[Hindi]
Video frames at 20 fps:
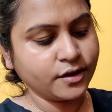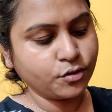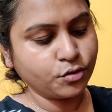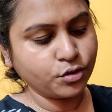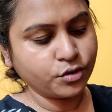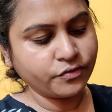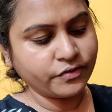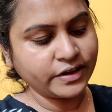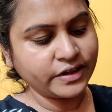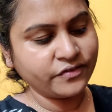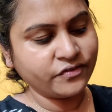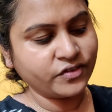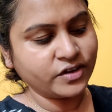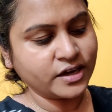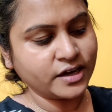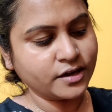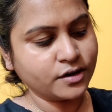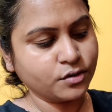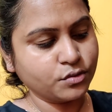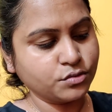है गुड वाइफ
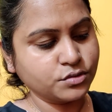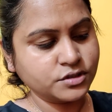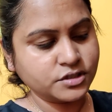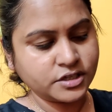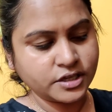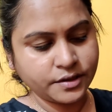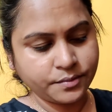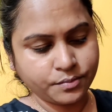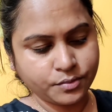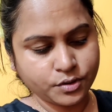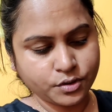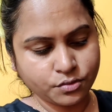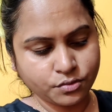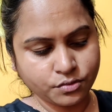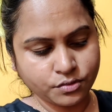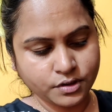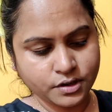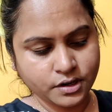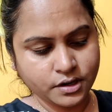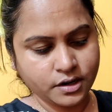का रोज़ हिप
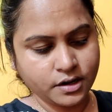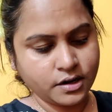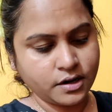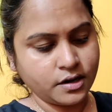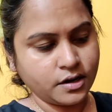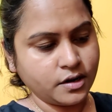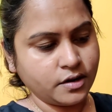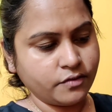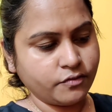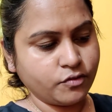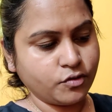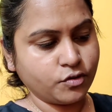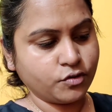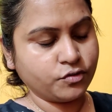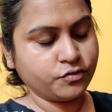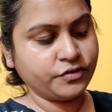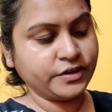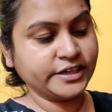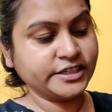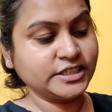टोनर वो
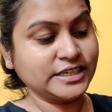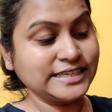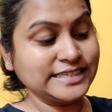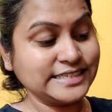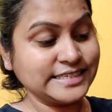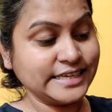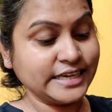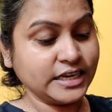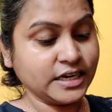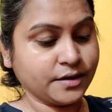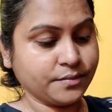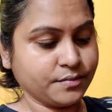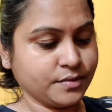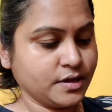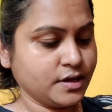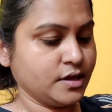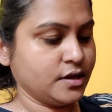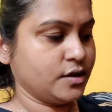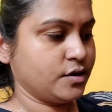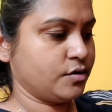फेशियल
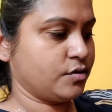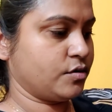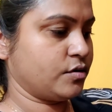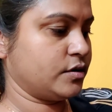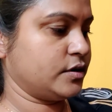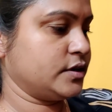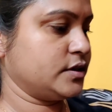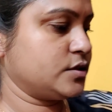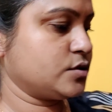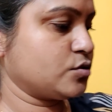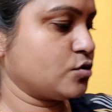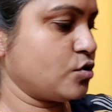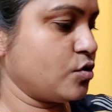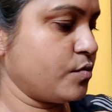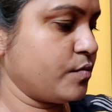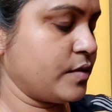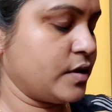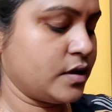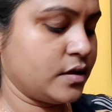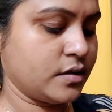सीरम और
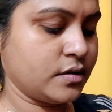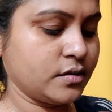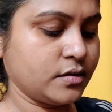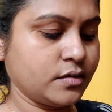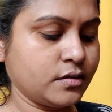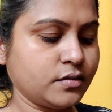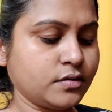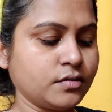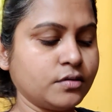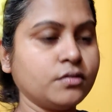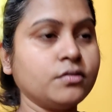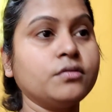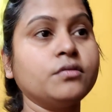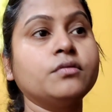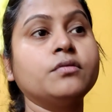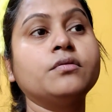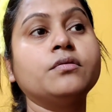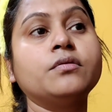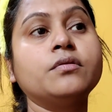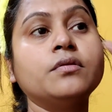इसको मैं
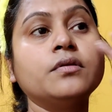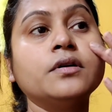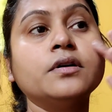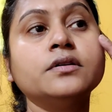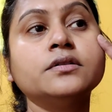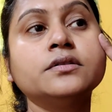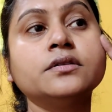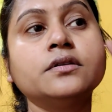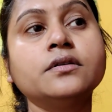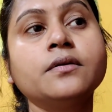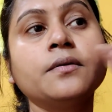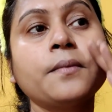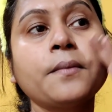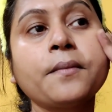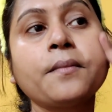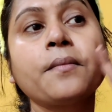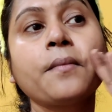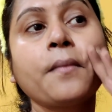थोड़ा सा